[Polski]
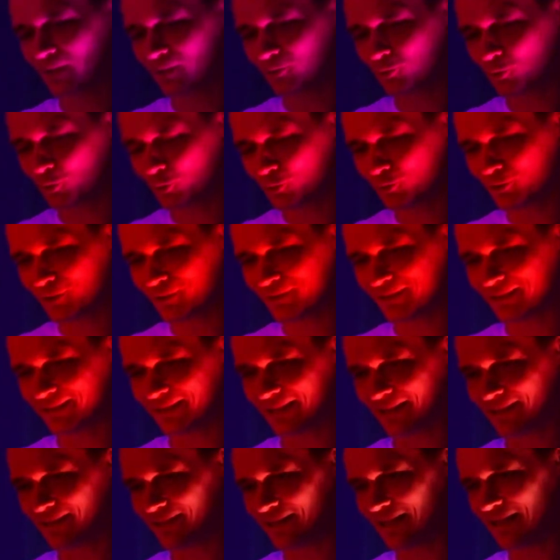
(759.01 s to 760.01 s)
trudno ten
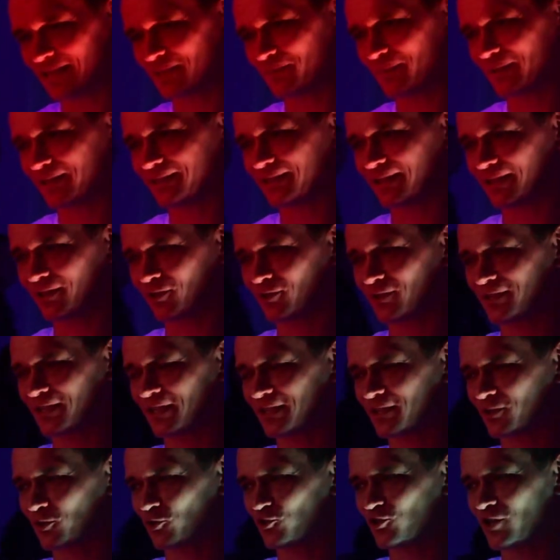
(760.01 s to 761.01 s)
taki aspekt takiego
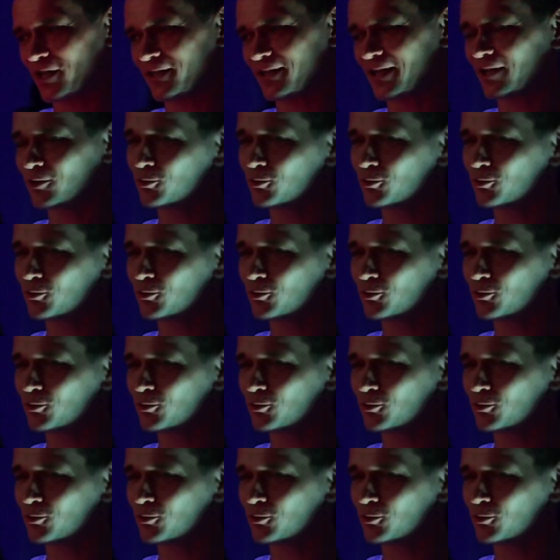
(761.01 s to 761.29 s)
zaskoczenia.